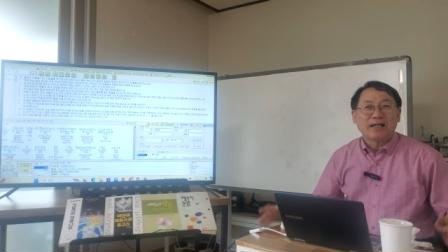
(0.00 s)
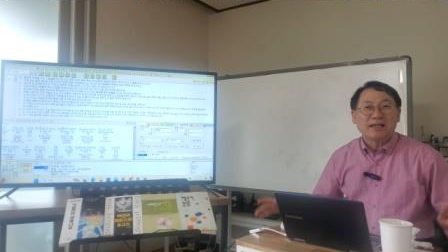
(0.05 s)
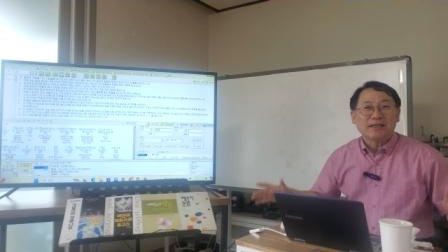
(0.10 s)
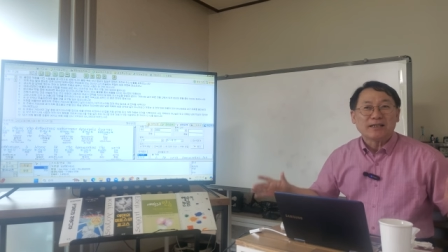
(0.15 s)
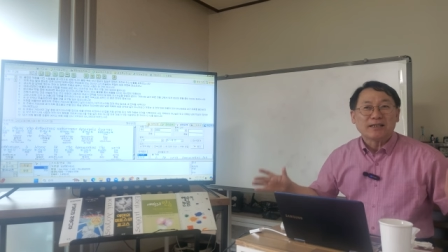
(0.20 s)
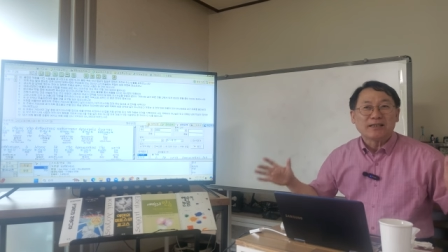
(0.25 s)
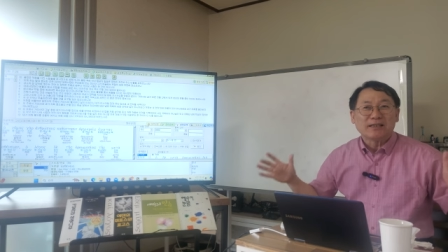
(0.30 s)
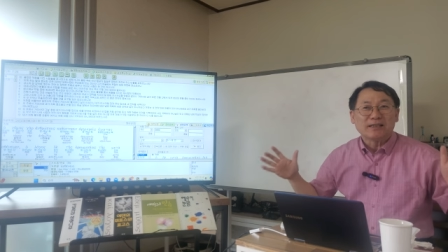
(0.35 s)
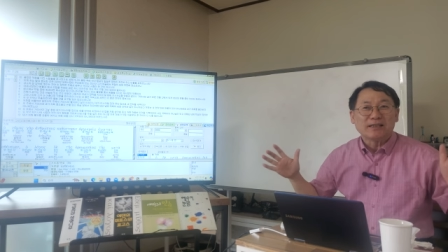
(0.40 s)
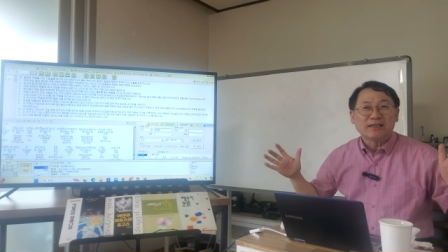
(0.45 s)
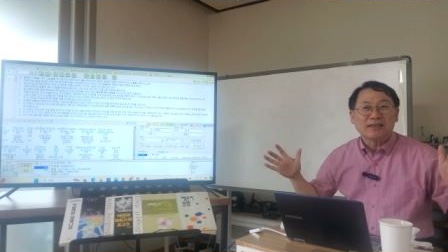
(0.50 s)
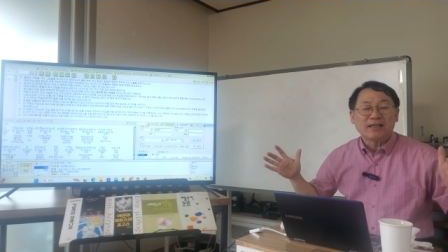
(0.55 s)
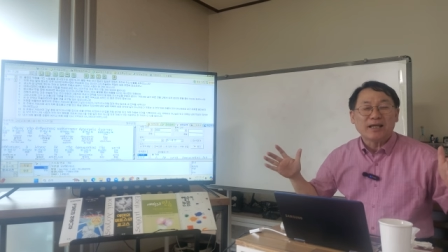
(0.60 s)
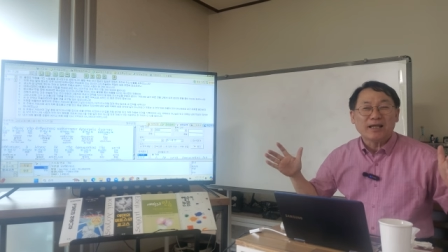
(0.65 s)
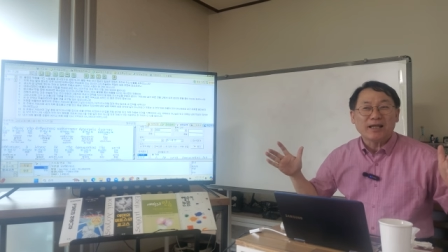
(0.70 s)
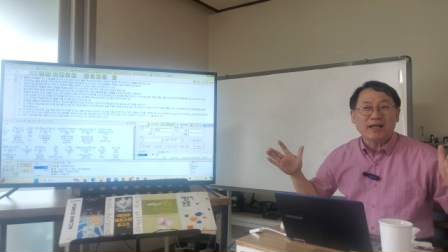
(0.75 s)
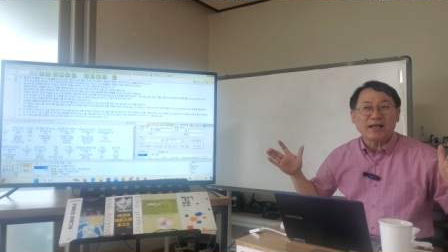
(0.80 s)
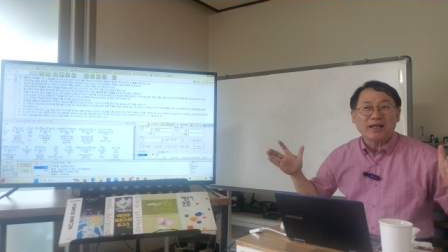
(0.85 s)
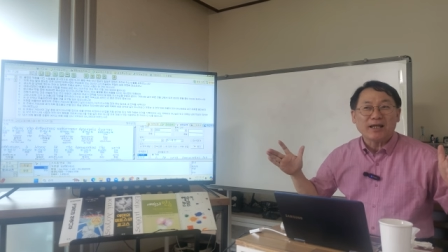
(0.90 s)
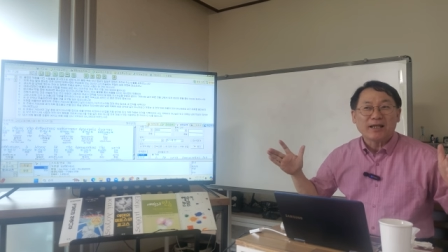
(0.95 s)
아
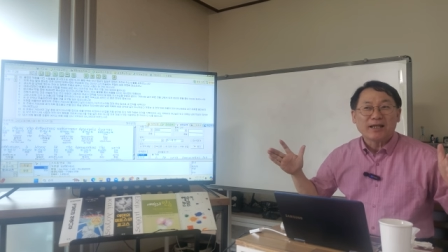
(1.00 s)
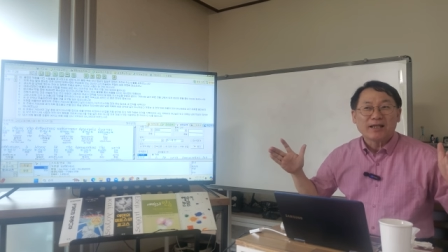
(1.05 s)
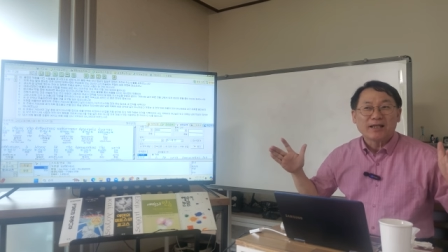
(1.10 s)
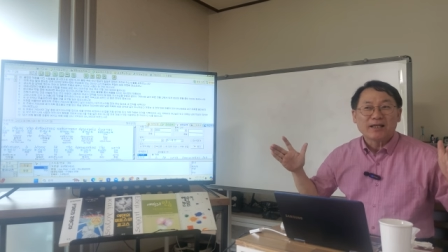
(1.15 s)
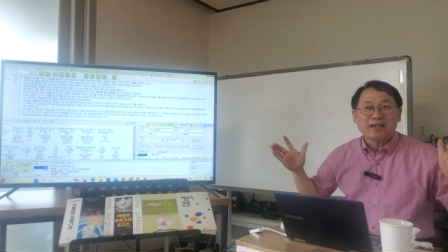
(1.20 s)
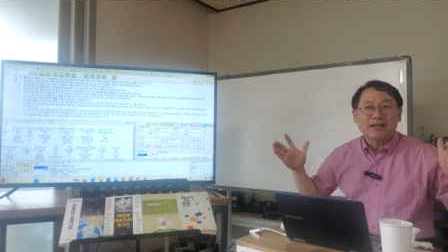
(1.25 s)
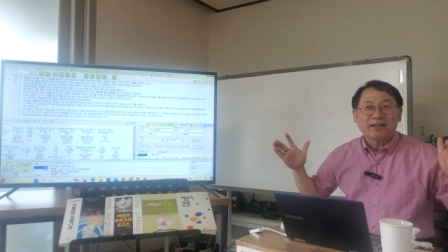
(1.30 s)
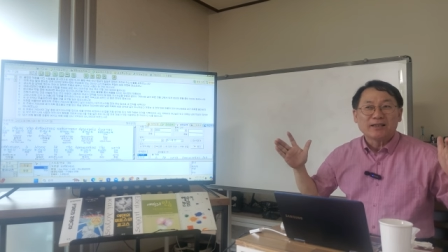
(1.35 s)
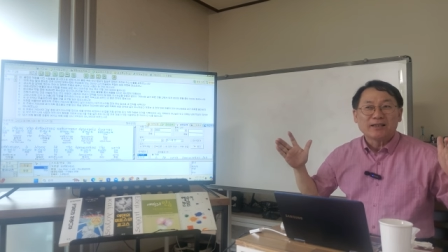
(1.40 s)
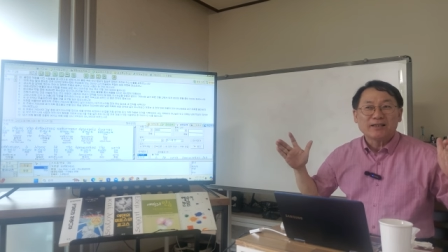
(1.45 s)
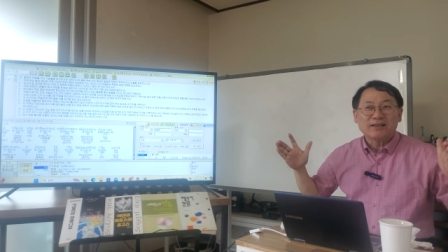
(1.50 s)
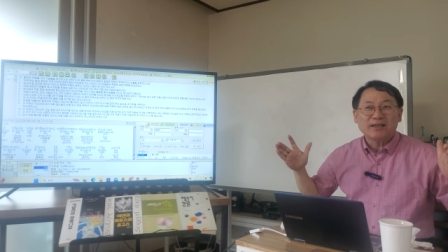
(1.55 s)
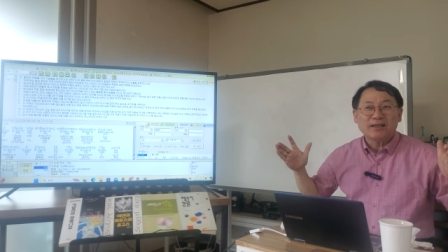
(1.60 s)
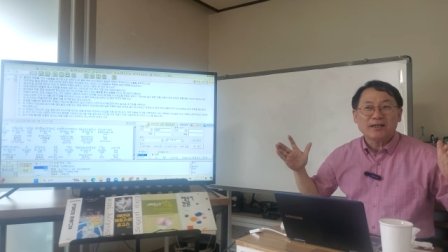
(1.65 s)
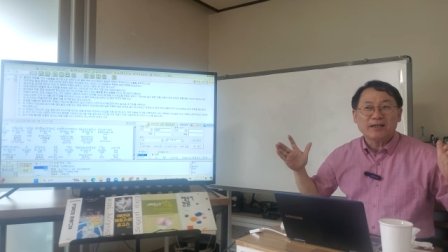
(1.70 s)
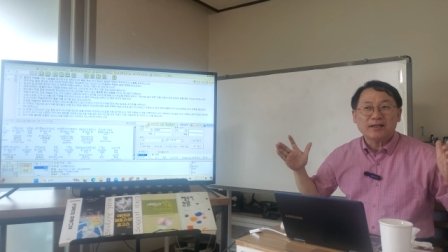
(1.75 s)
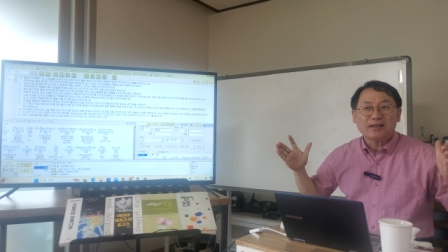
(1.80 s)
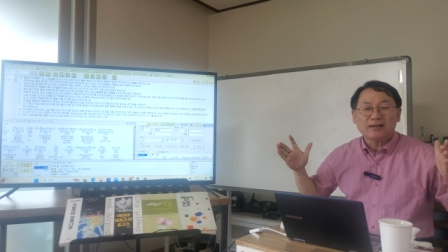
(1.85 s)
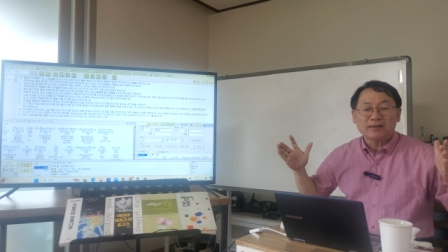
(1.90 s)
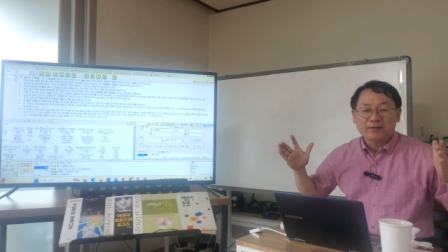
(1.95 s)
이게
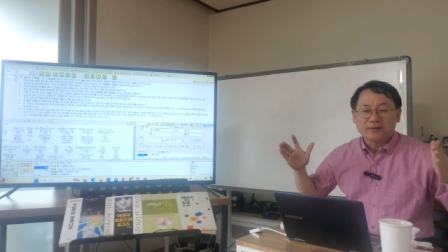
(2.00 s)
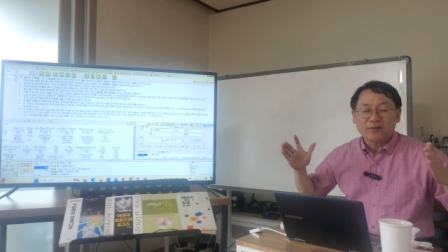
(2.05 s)
이게